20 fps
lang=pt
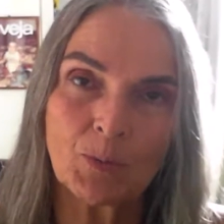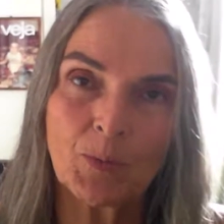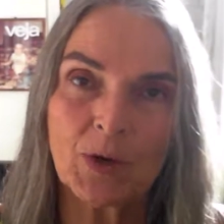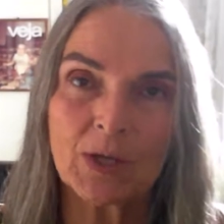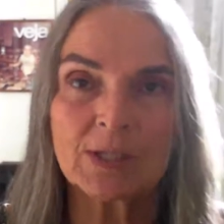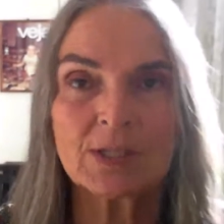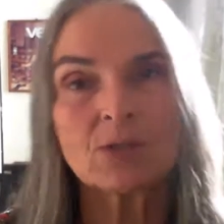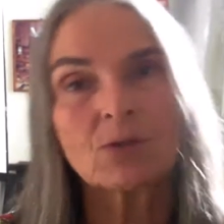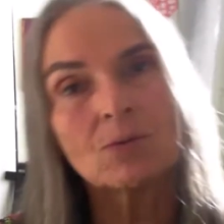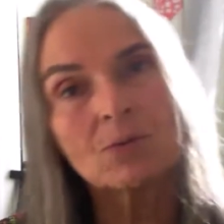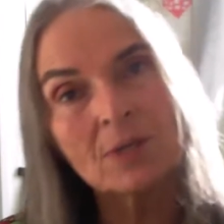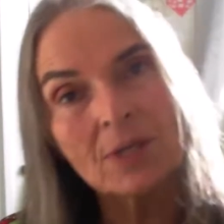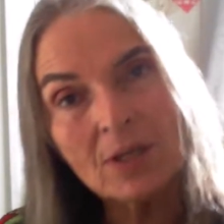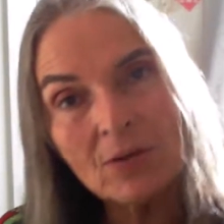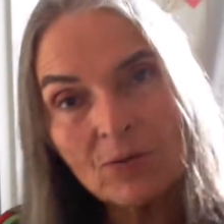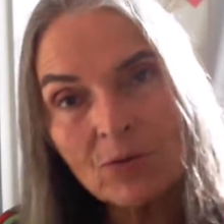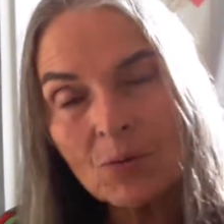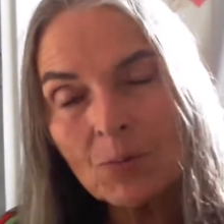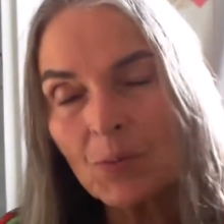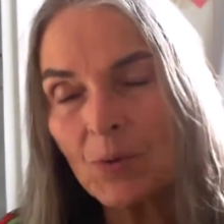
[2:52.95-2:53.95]
Pode ser o
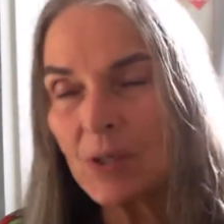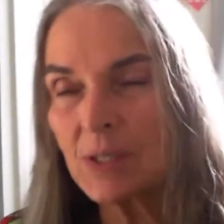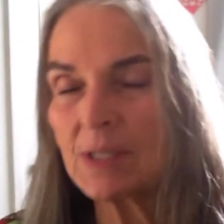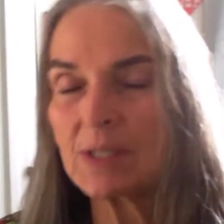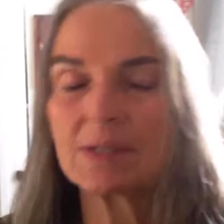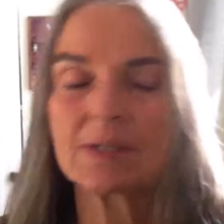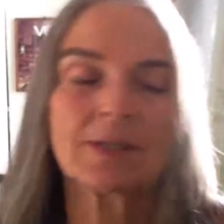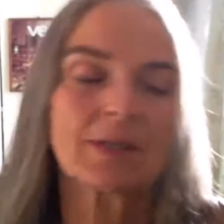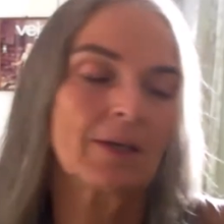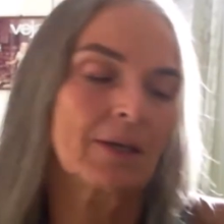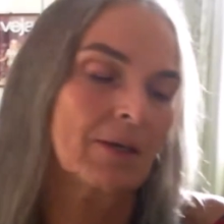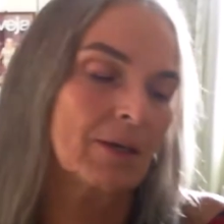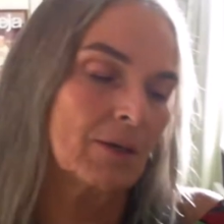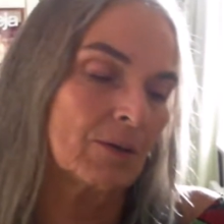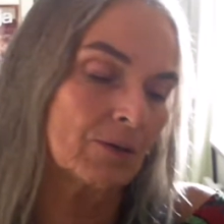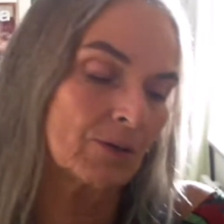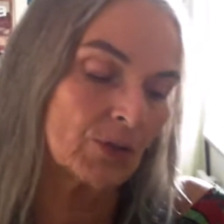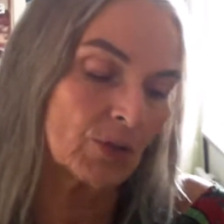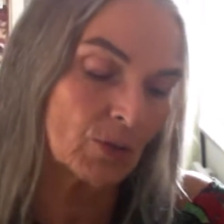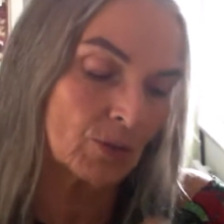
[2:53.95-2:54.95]
livro, pode ser
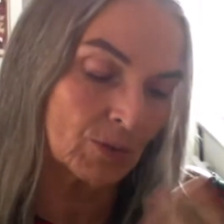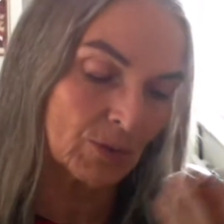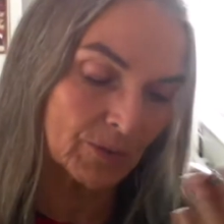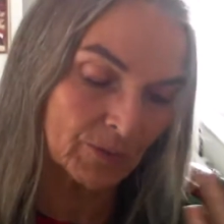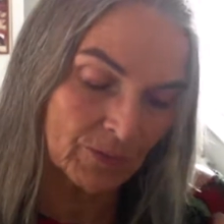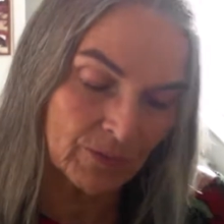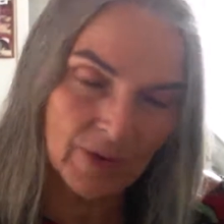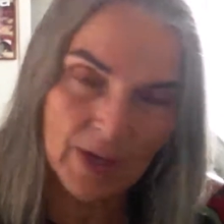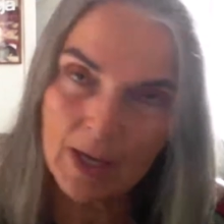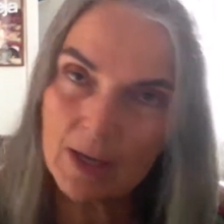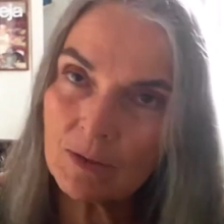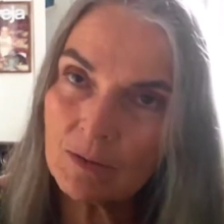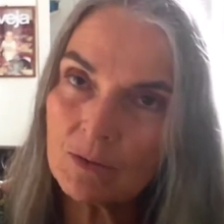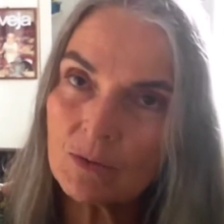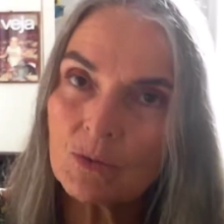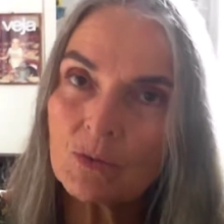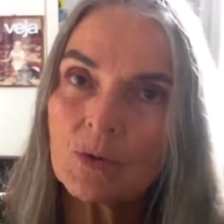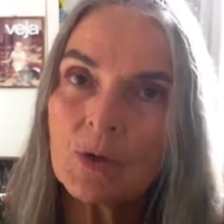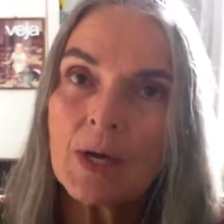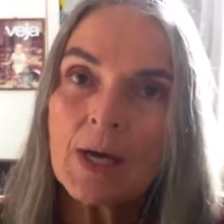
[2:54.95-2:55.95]
o seu
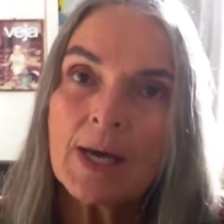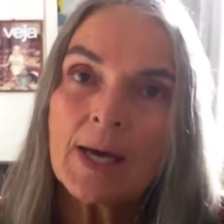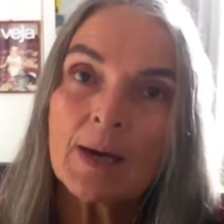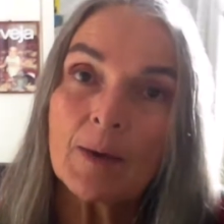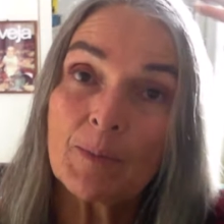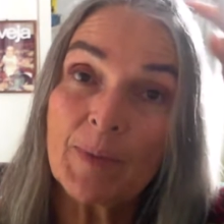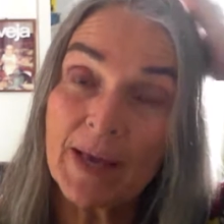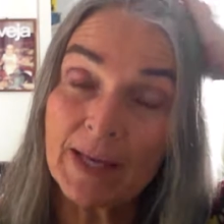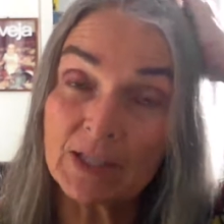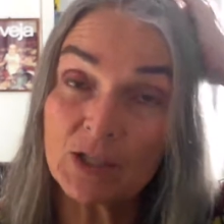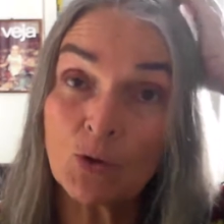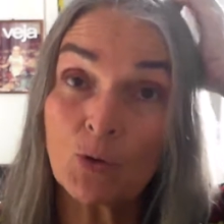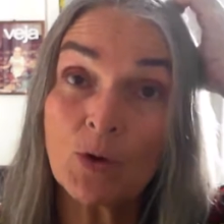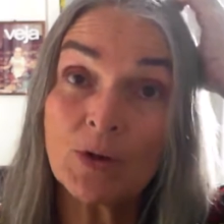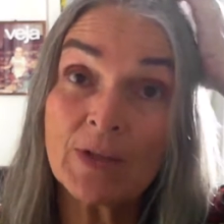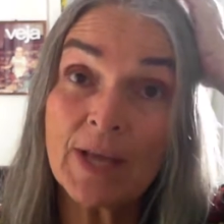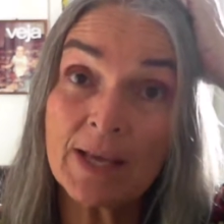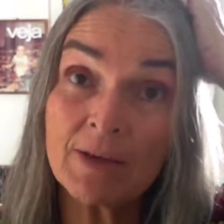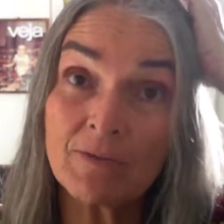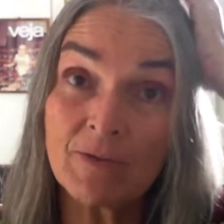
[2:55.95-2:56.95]
evento Pense,
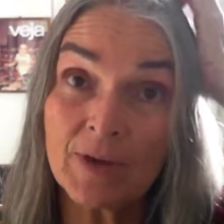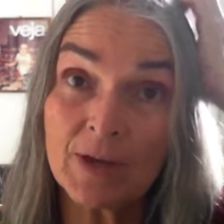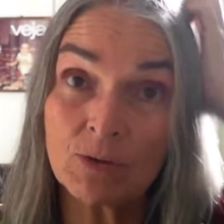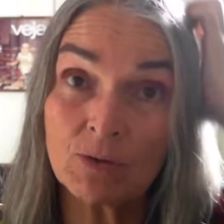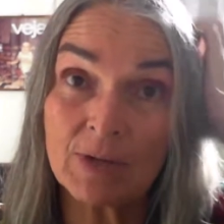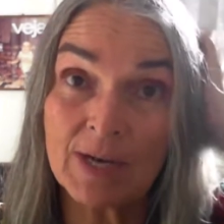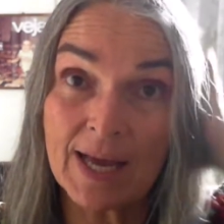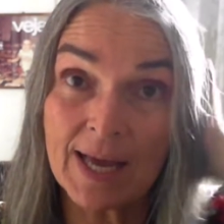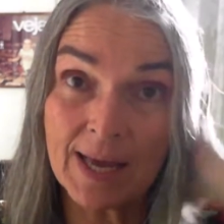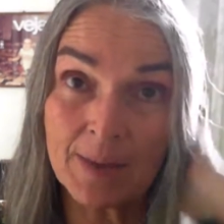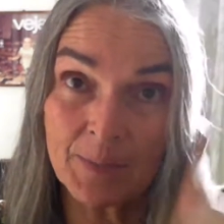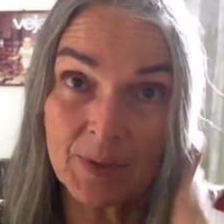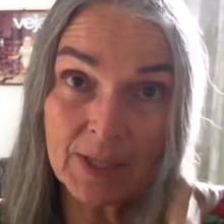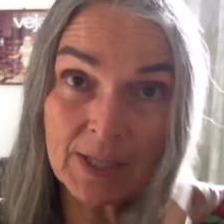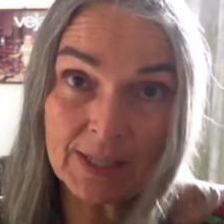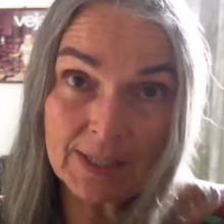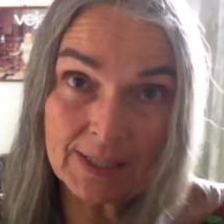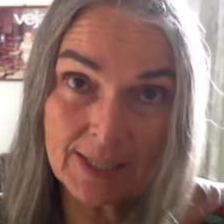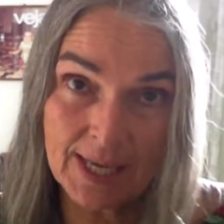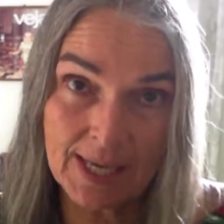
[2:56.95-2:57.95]
quando é invento na época
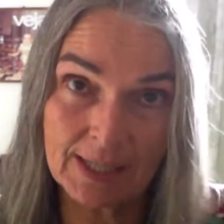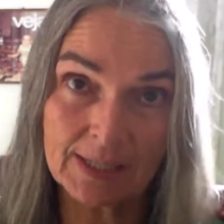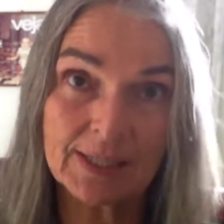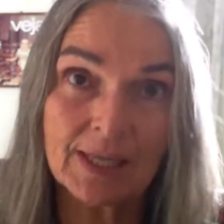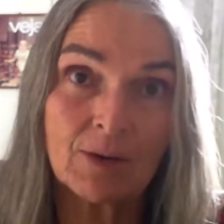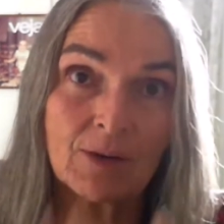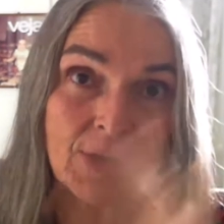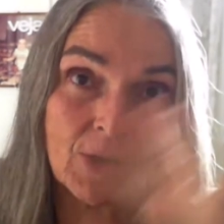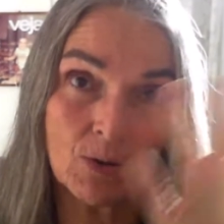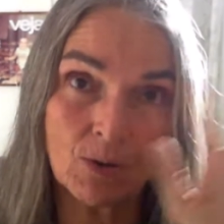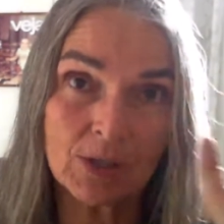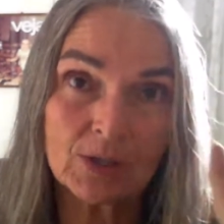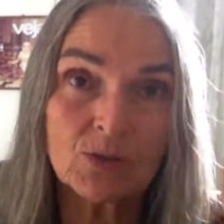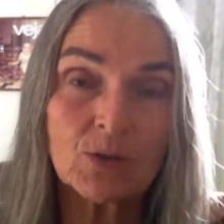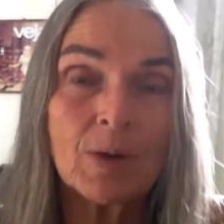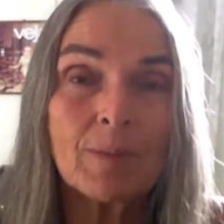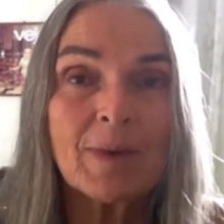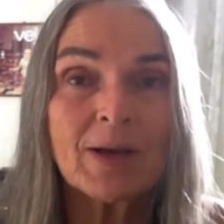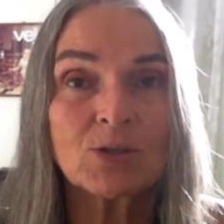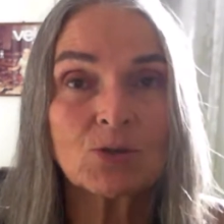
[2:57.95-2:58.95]
da ciência, o
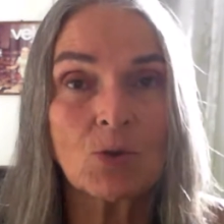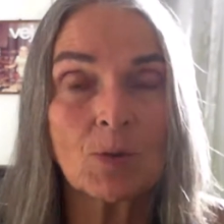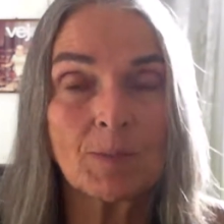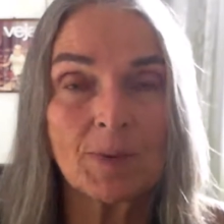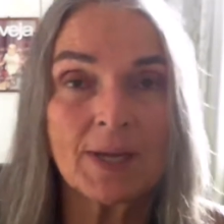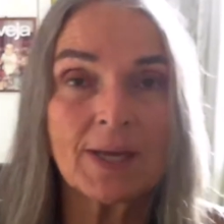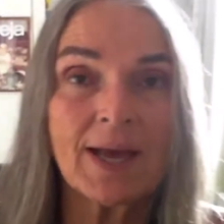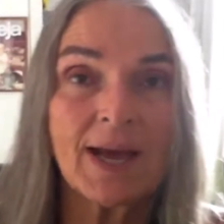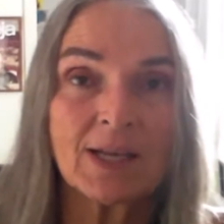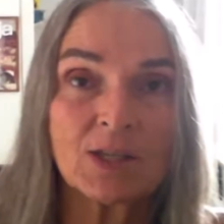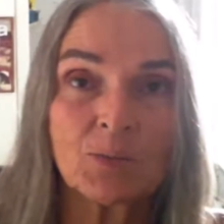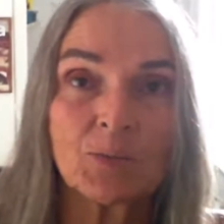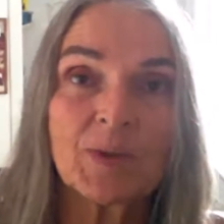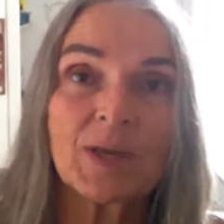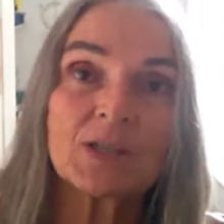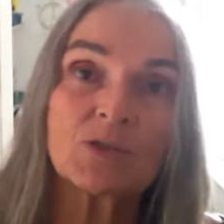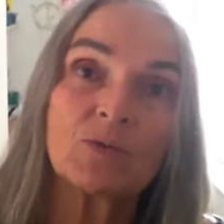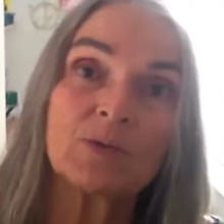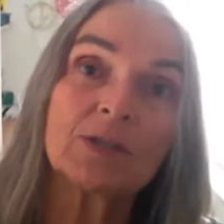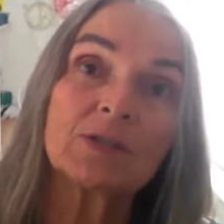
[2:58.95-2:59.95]
negócio é mais complicado,
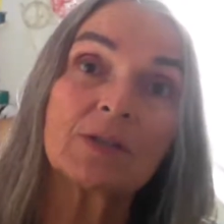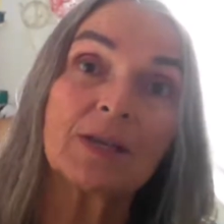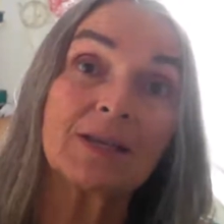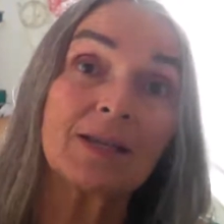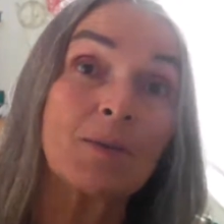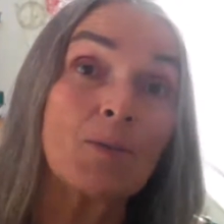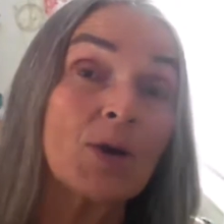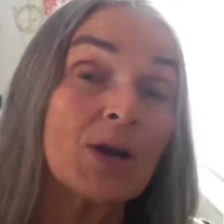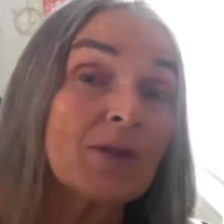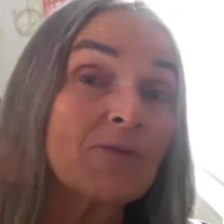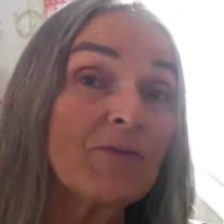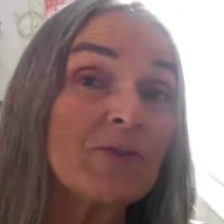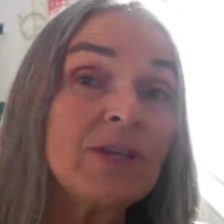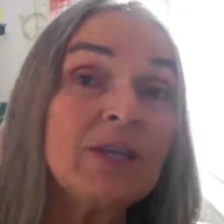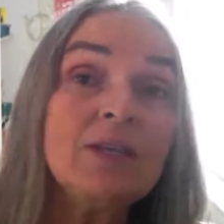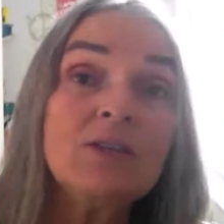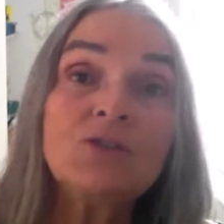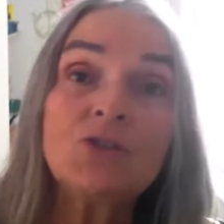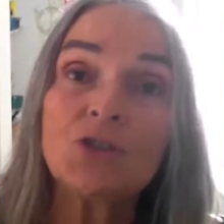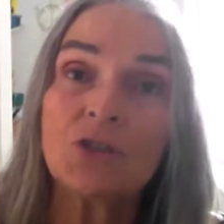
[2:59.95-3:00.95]
porque às vezes aí demora
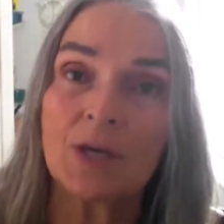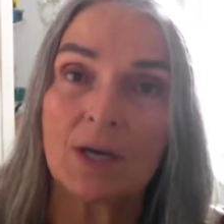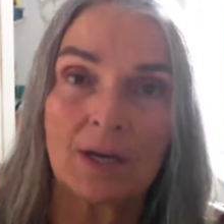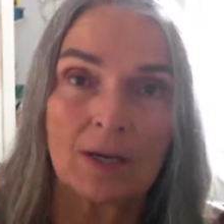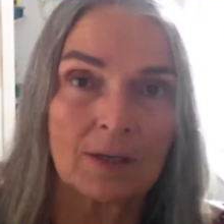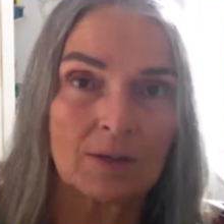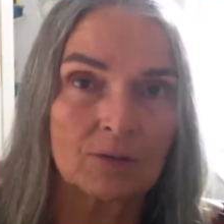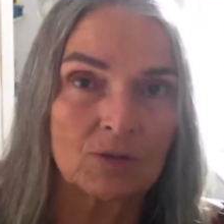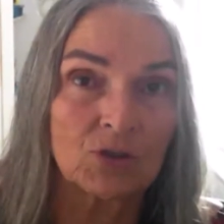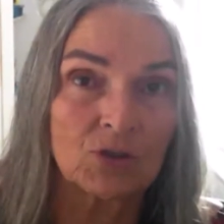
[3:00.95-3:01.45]
20 anos,